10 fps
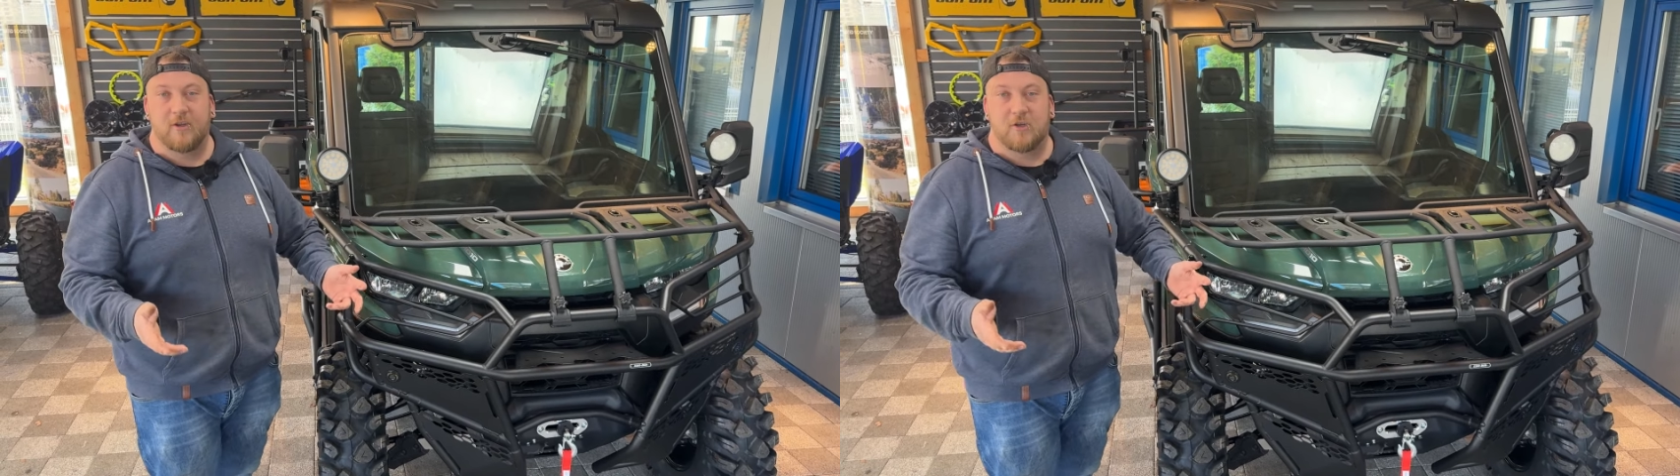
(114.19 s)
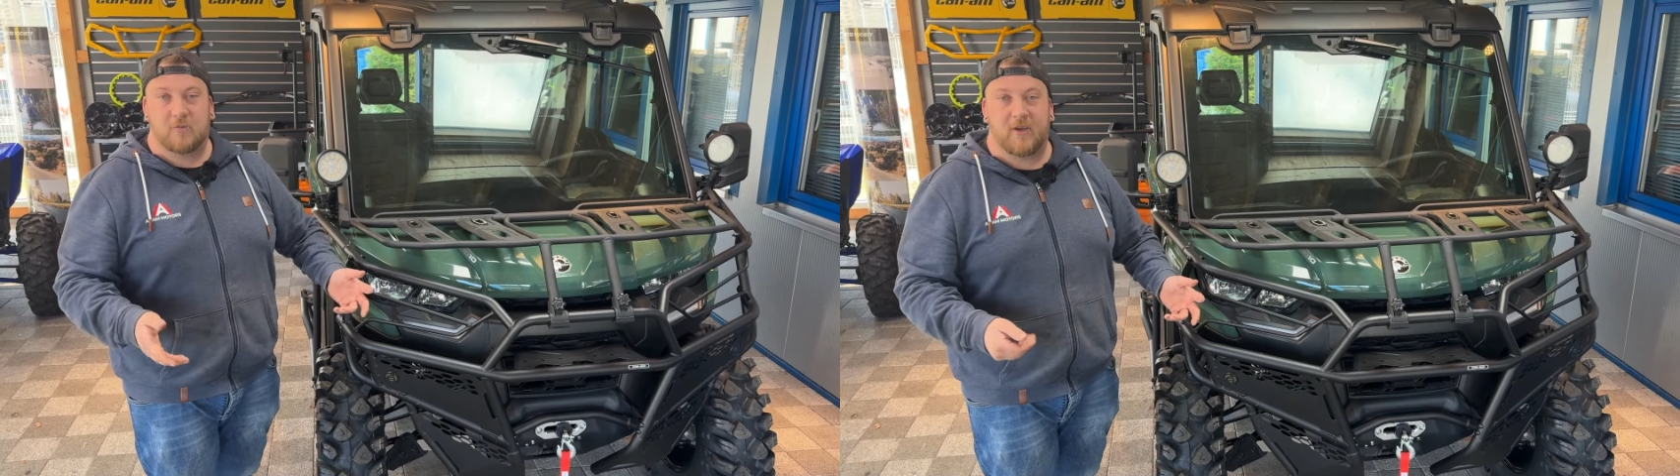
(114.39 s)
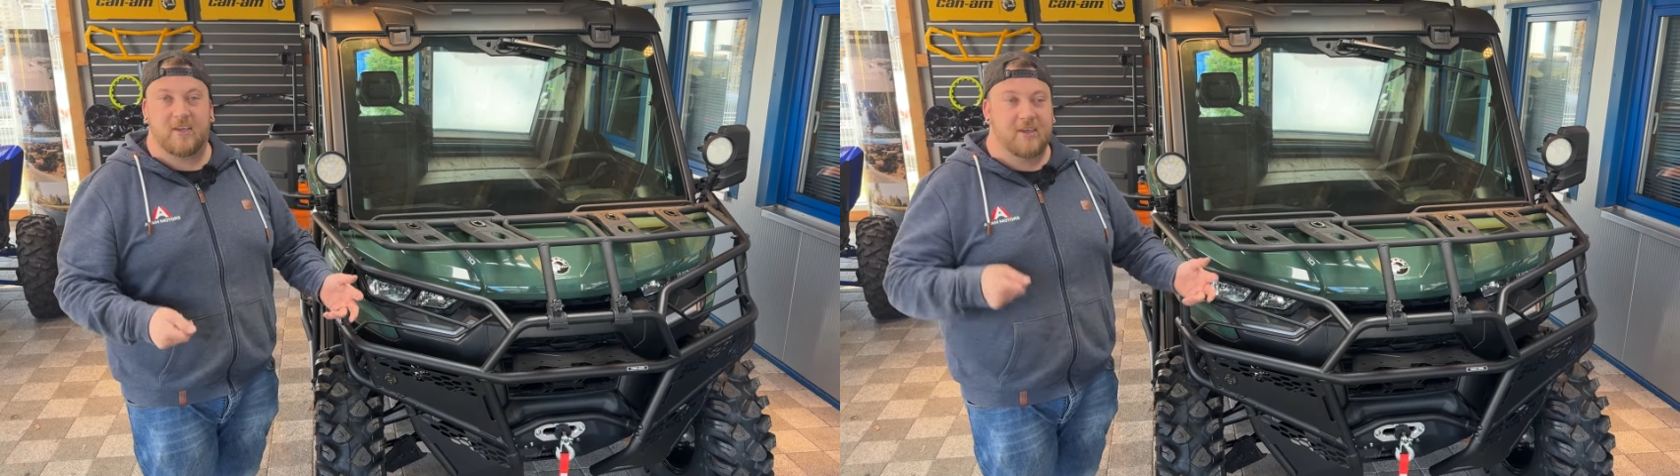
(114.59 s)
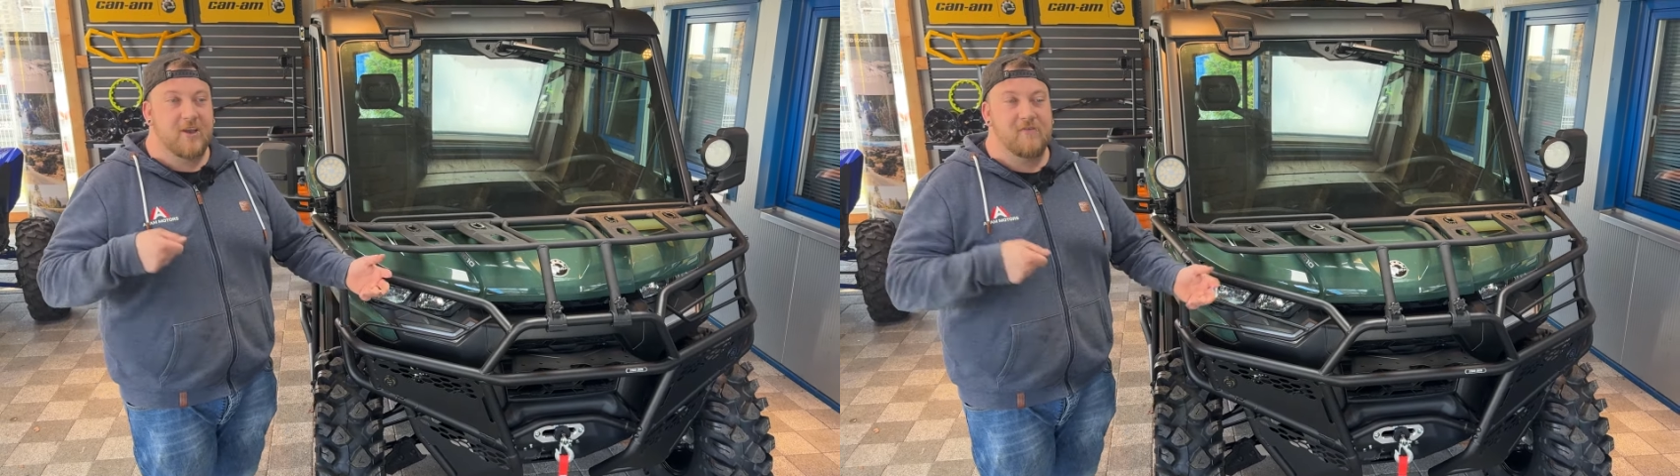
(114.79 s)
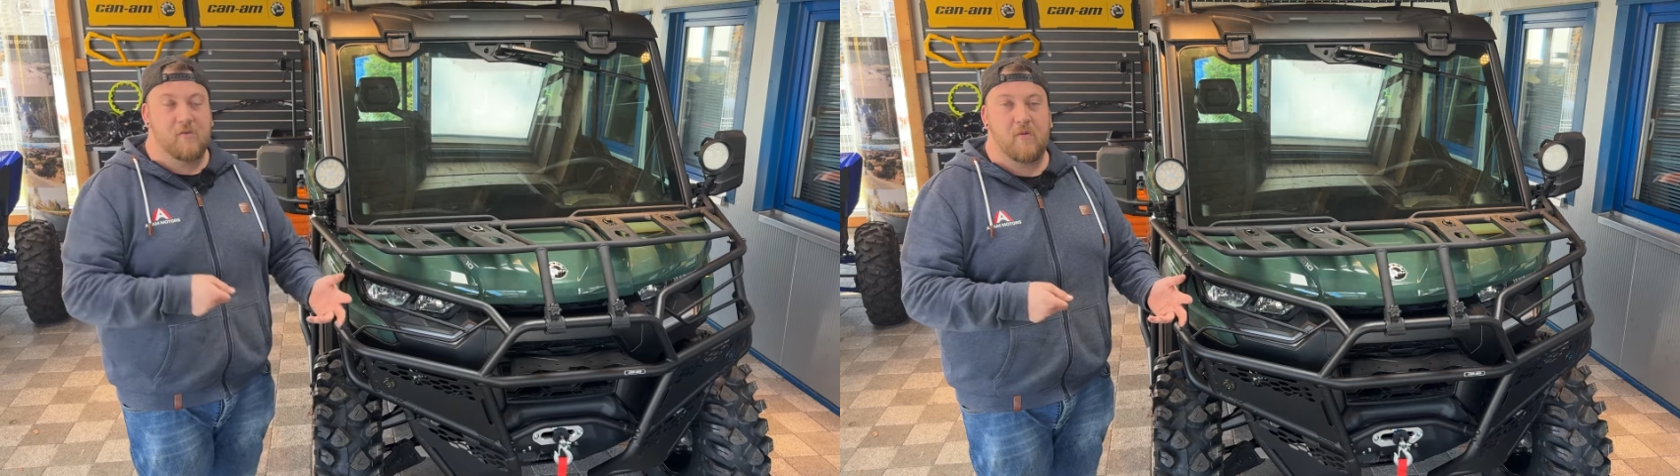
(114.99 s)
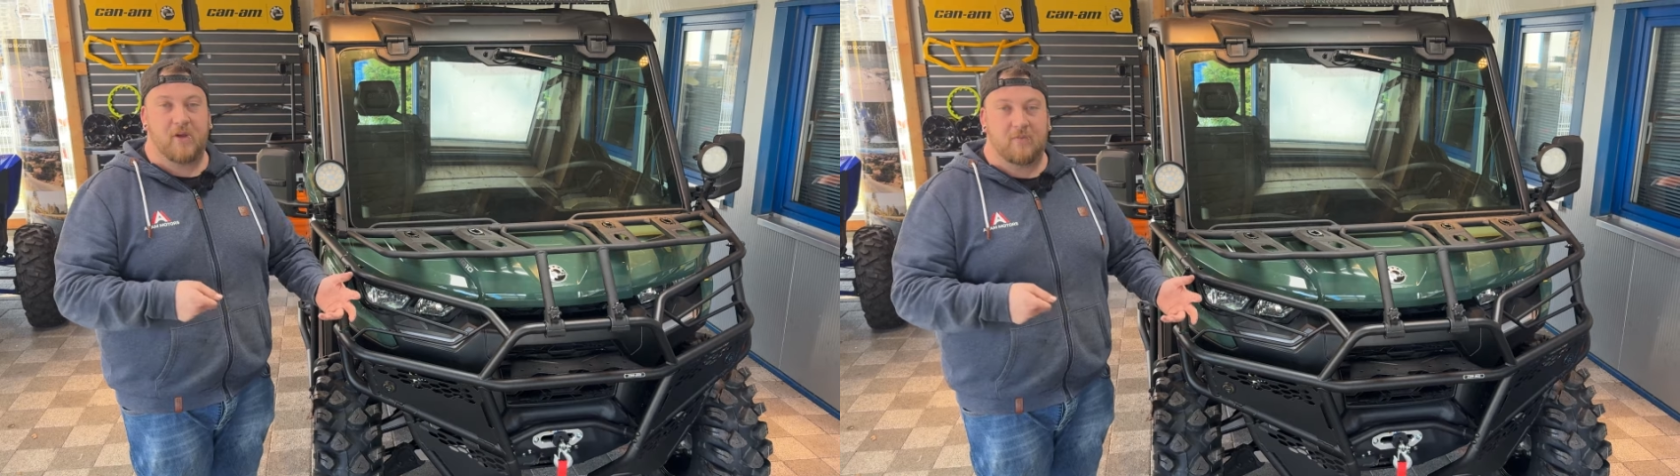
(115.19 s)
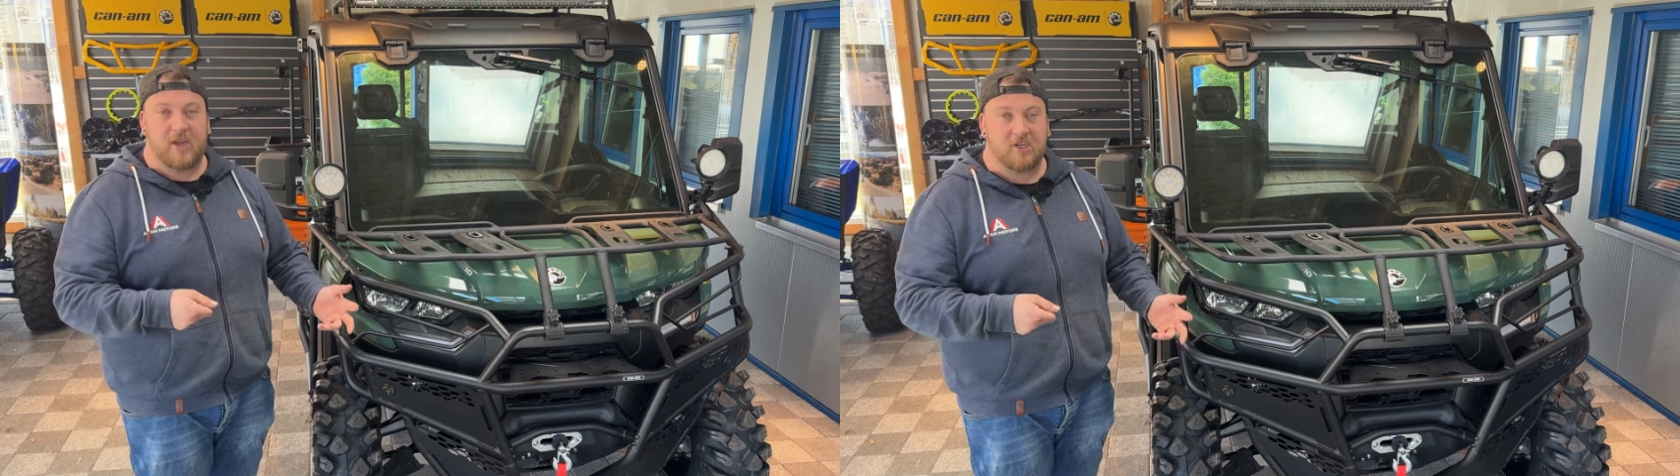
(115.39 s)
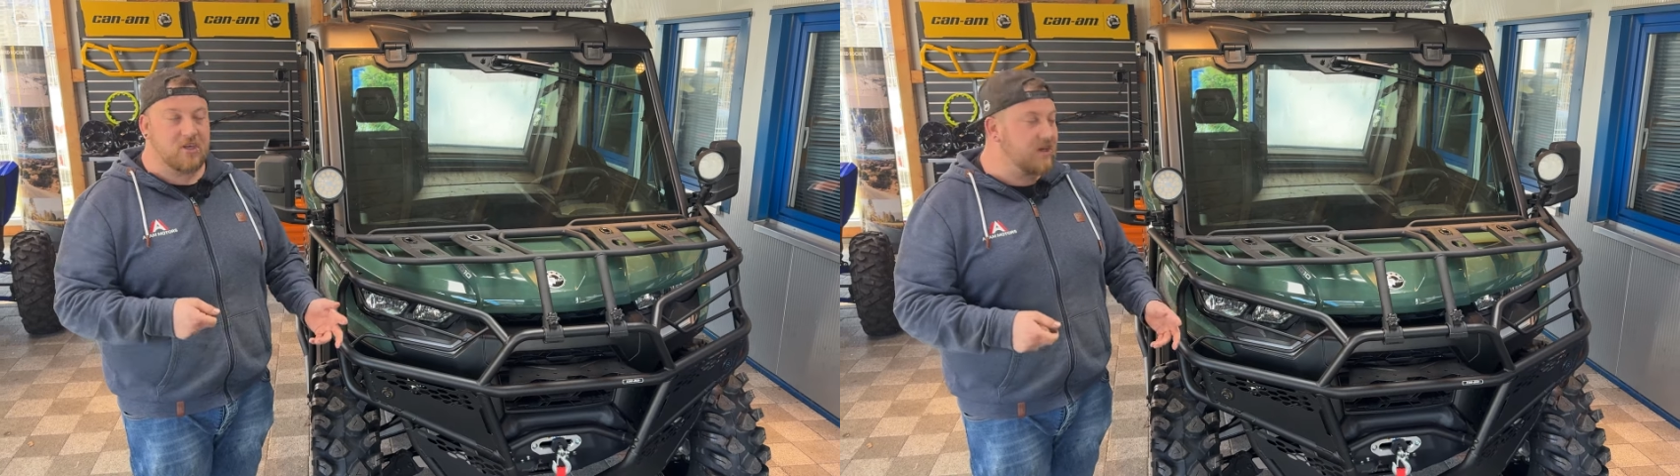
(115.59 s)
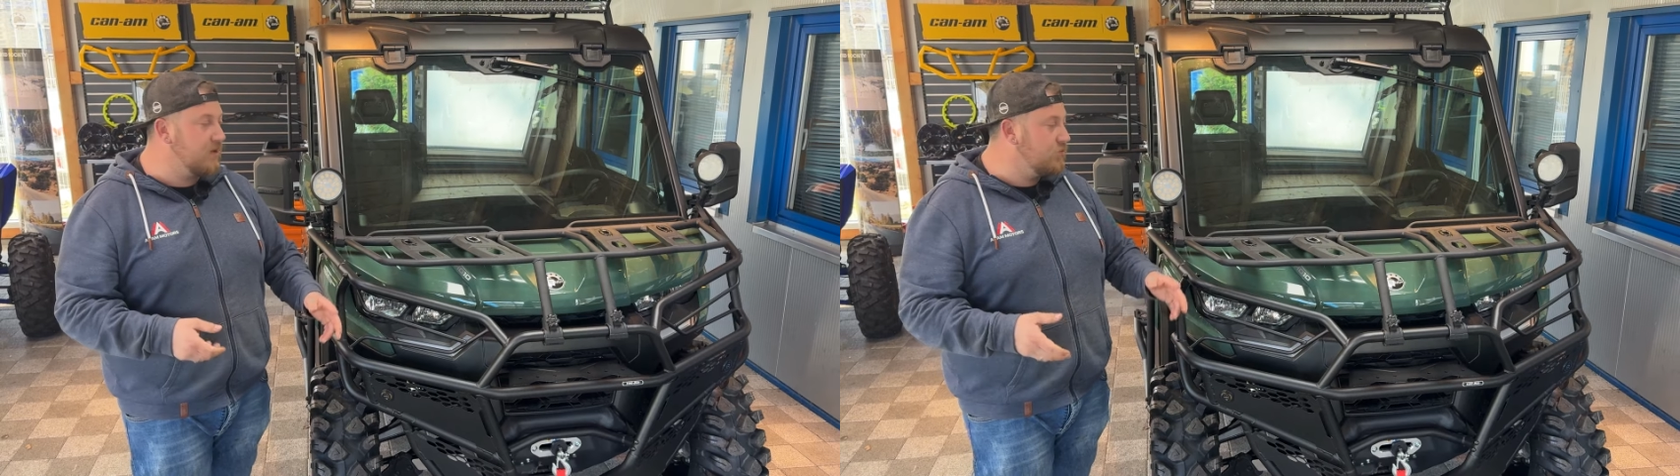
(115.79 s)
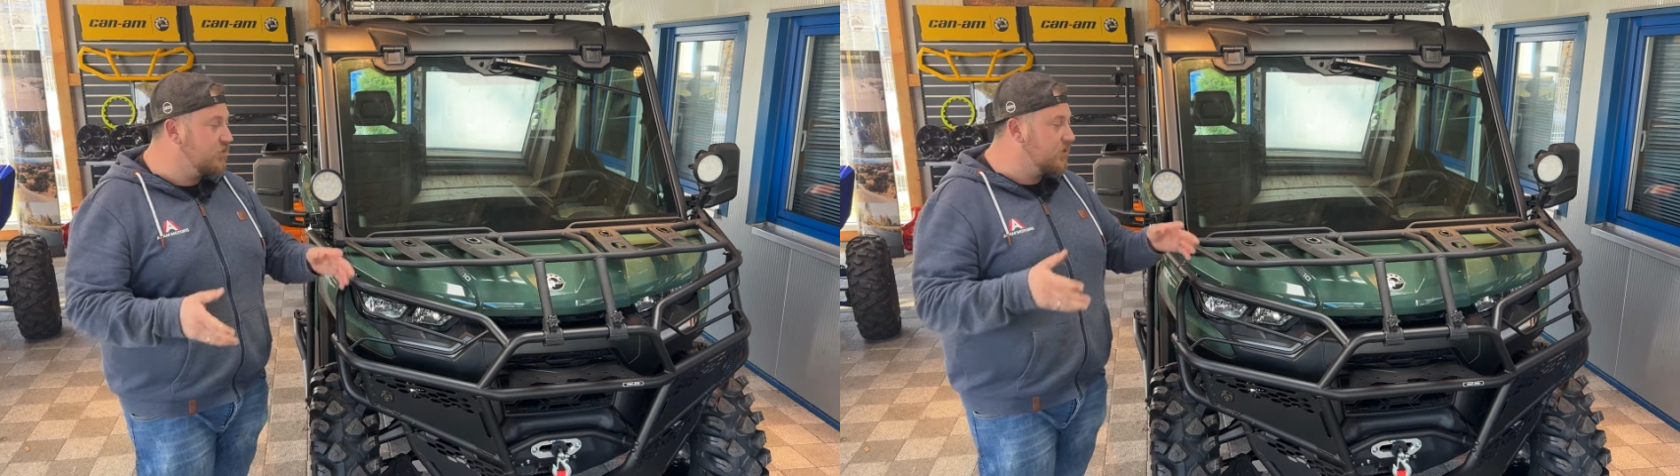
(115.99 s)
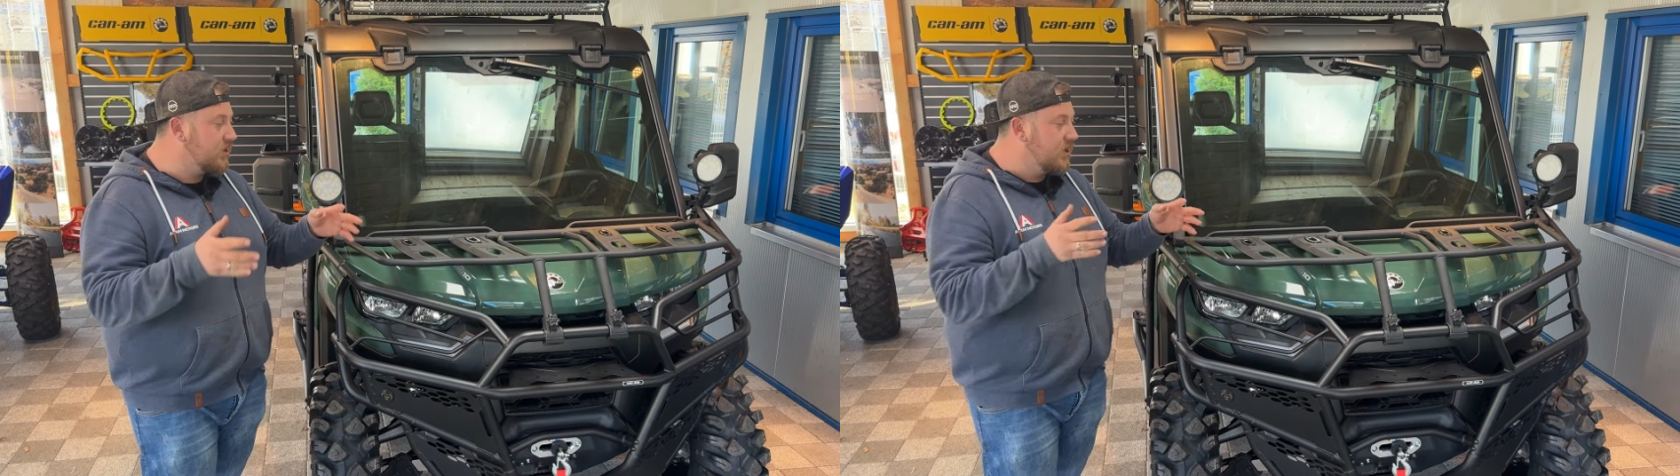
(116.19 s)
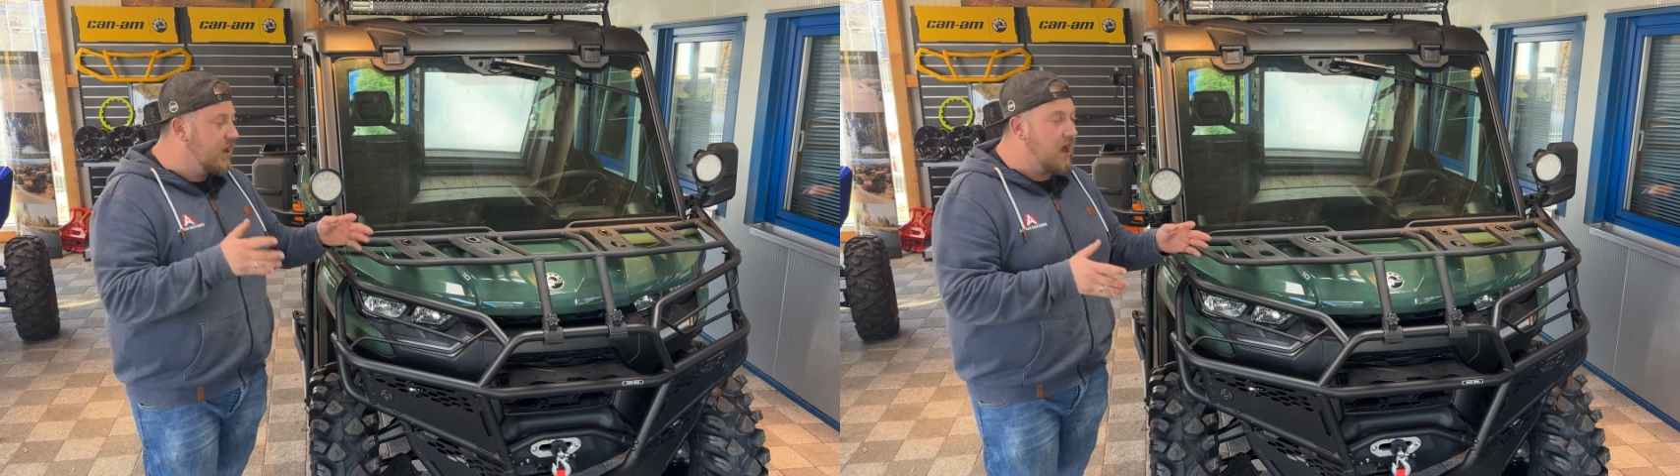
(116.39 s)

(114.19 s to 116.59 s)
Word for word: sprich, wo wir mit dem Tester dran müssen,